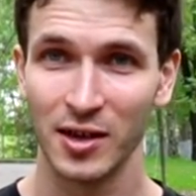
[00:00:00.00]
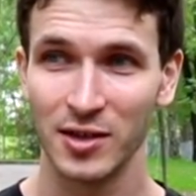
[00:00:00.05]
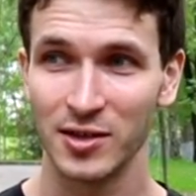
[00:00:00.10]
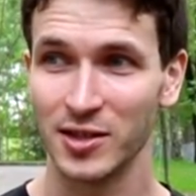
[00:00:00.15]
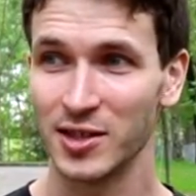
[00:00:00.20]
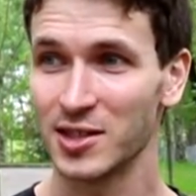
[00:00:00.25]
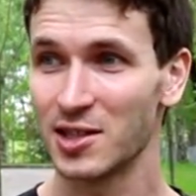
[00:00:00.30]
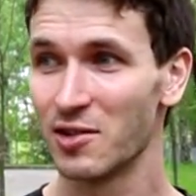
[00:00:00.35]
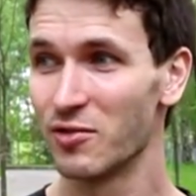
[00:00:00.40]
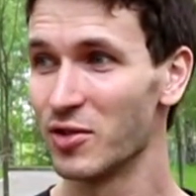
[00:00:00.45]

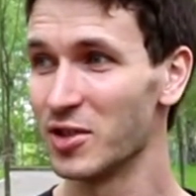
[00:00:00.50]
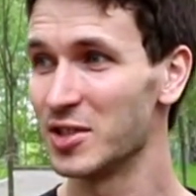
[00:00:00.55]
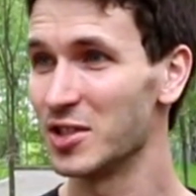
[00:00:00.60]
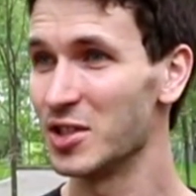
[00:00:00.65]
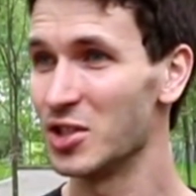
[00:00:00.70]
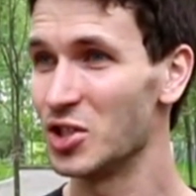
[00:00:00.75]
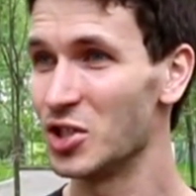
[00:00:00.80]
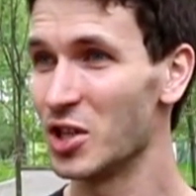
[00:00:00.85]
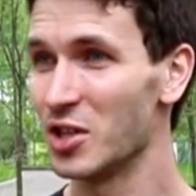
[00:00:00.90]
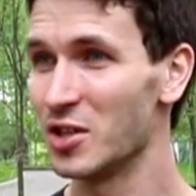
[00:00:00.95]
Если вы с
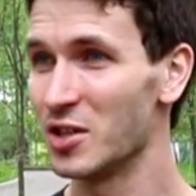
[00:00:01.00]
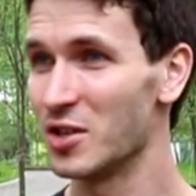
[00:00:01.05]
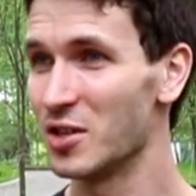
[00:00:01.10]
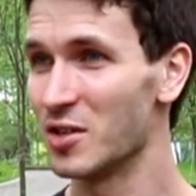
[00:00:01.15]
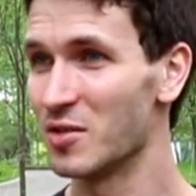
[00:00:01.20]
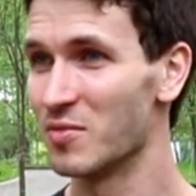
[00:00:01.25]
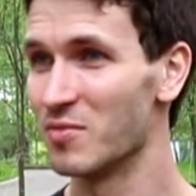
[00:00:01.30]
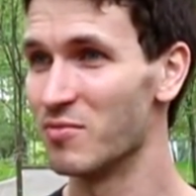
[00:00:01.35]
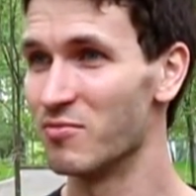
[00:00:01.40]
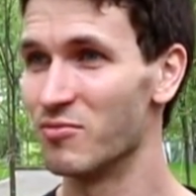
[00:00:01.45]

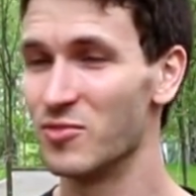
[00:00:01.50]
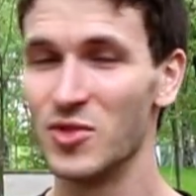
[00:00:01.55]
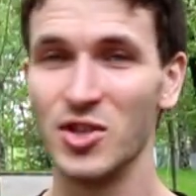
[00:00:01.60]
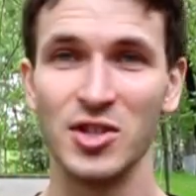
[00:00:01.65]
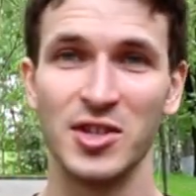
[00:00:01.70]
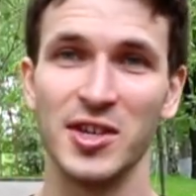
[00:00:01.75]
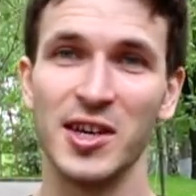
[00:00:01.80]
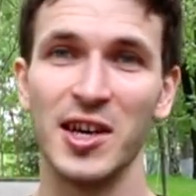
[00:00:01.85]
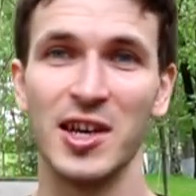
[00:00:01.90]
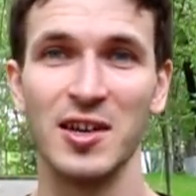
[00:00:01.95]
течением
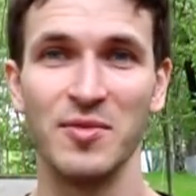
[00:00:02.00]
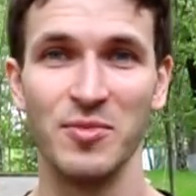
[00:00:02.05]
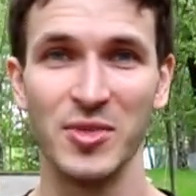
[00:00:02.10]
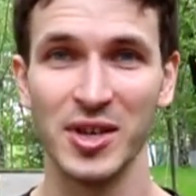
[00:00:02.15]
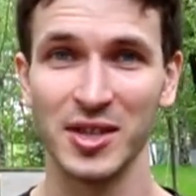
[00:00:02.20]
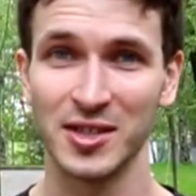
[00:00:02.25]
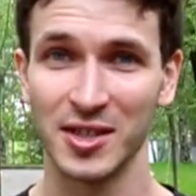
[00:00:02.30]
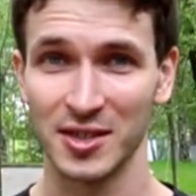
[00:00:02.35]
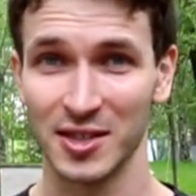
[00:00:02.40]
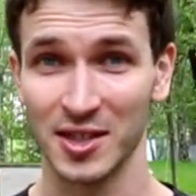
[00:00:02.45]
недели,
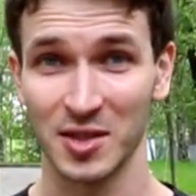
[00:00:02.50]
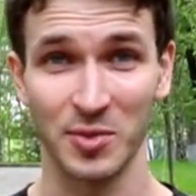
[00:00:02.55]
месяца